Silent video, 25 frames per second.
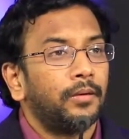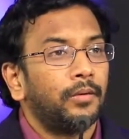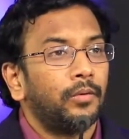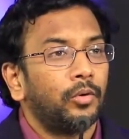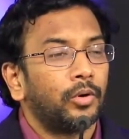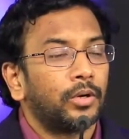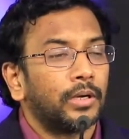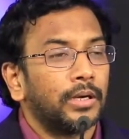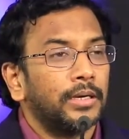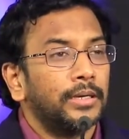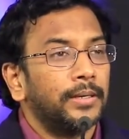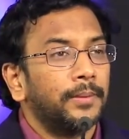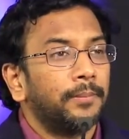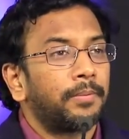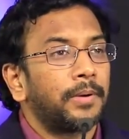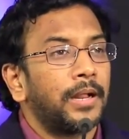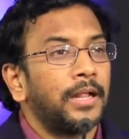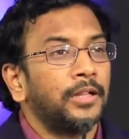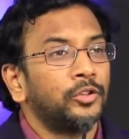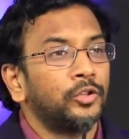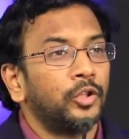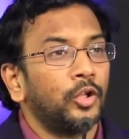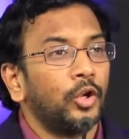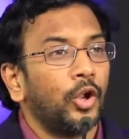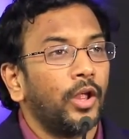ఒక
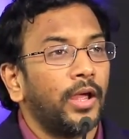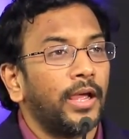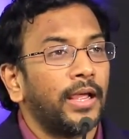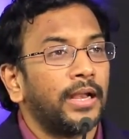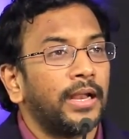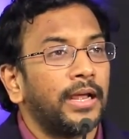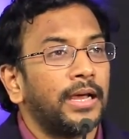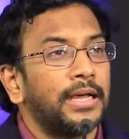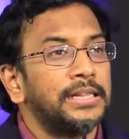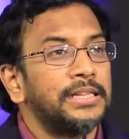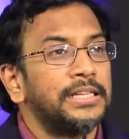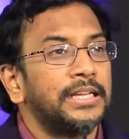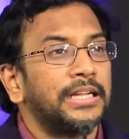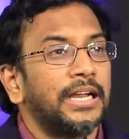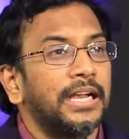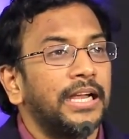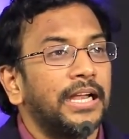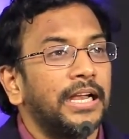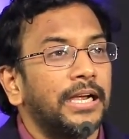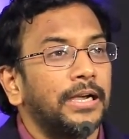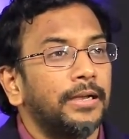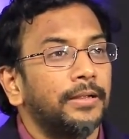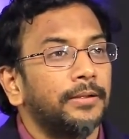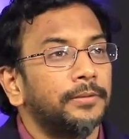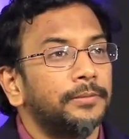ప్రాంతంలో ఆయన
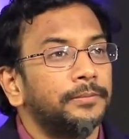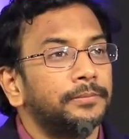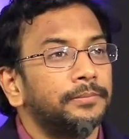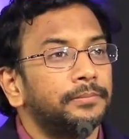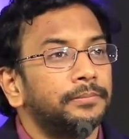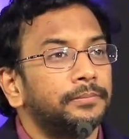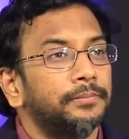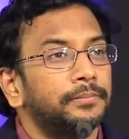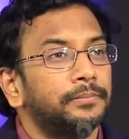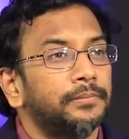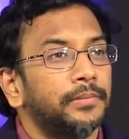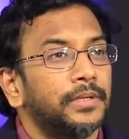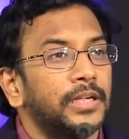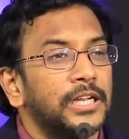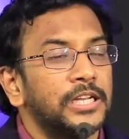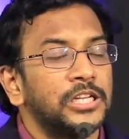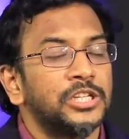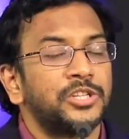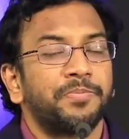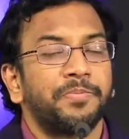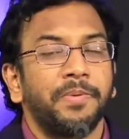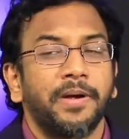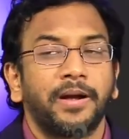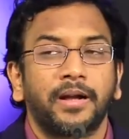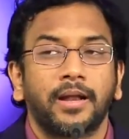వెళ్ళాడు
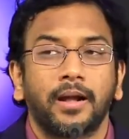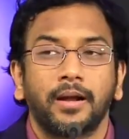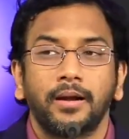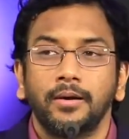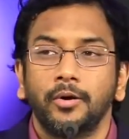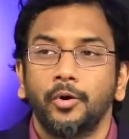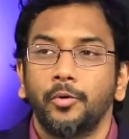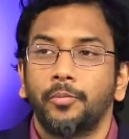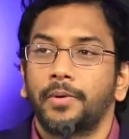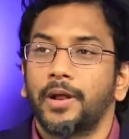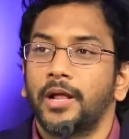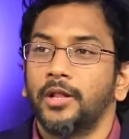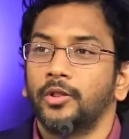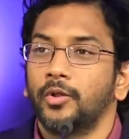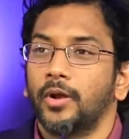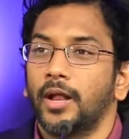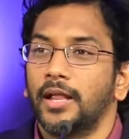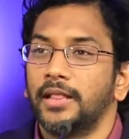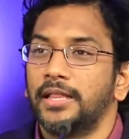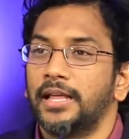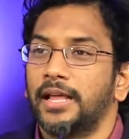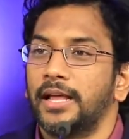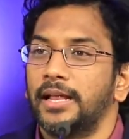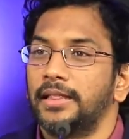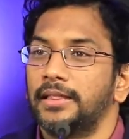ఇన్స్పెక్టర్ ప్రాంతంలో
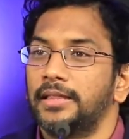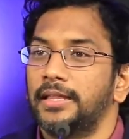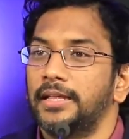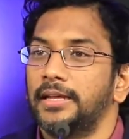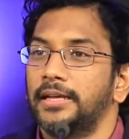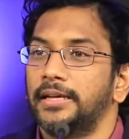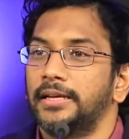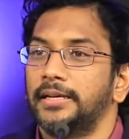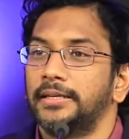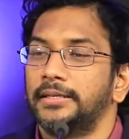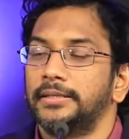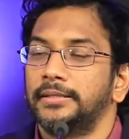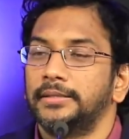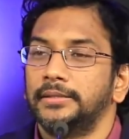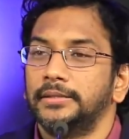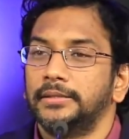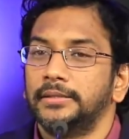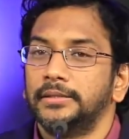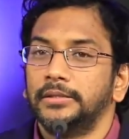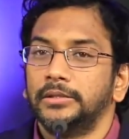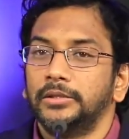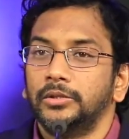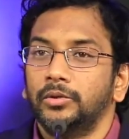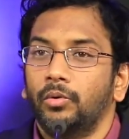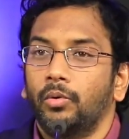అద్దెకెళ్తే
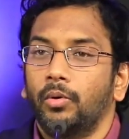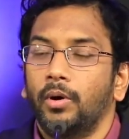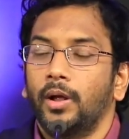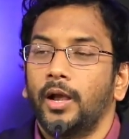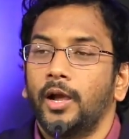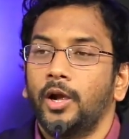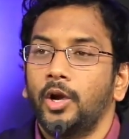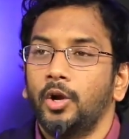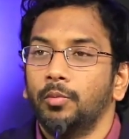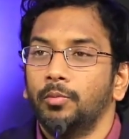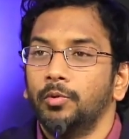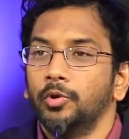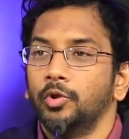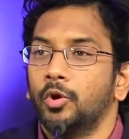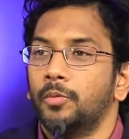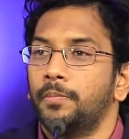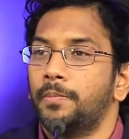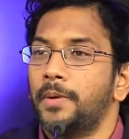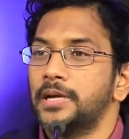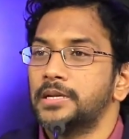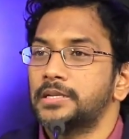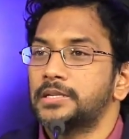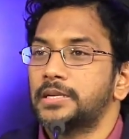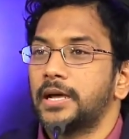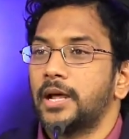వాళ్ళ ఇంటి ముందు
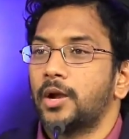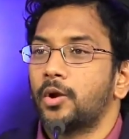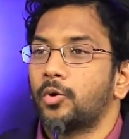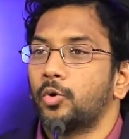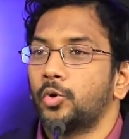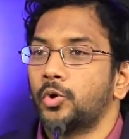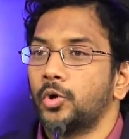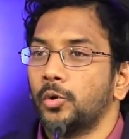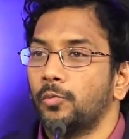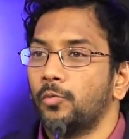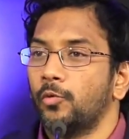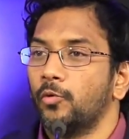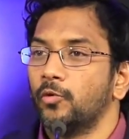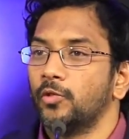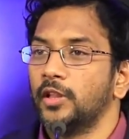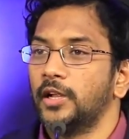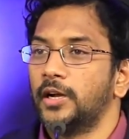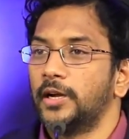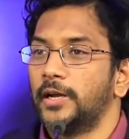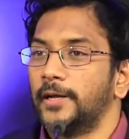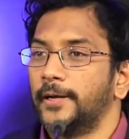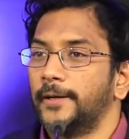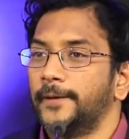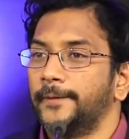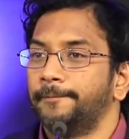పాస్టర్ గారి కుటుంబం
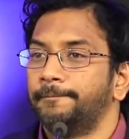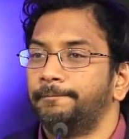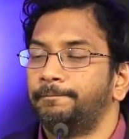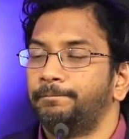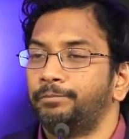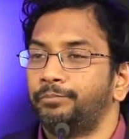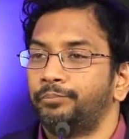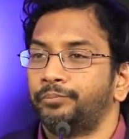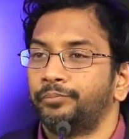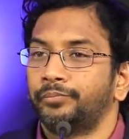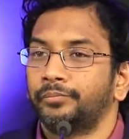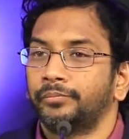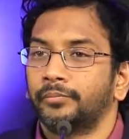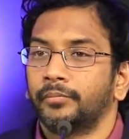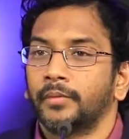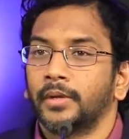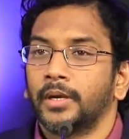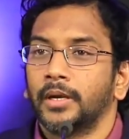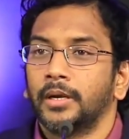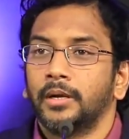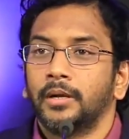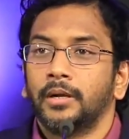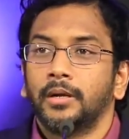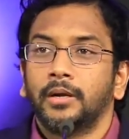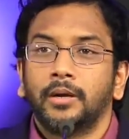ఉందట
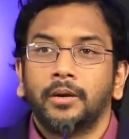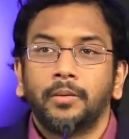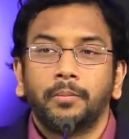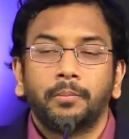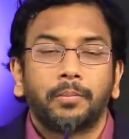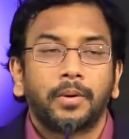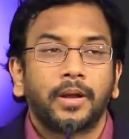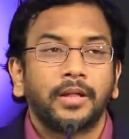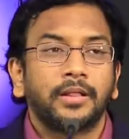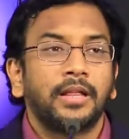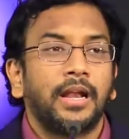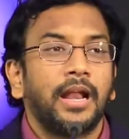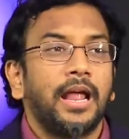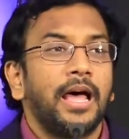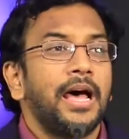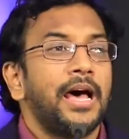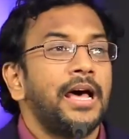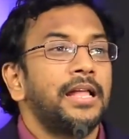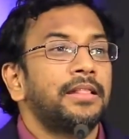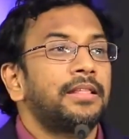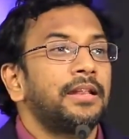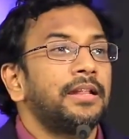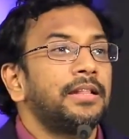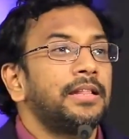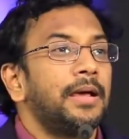ప్రతి
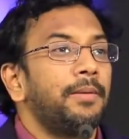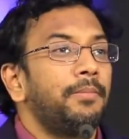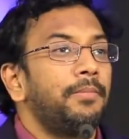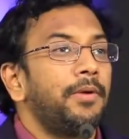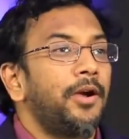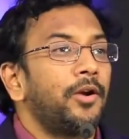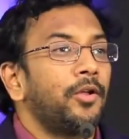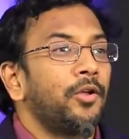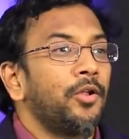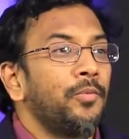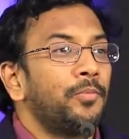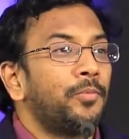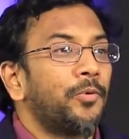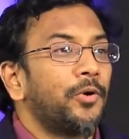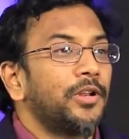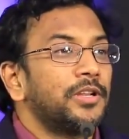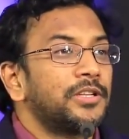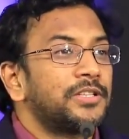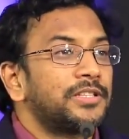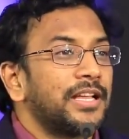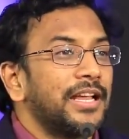రాత్రి దెబ్బలాడుకుని పోలీసు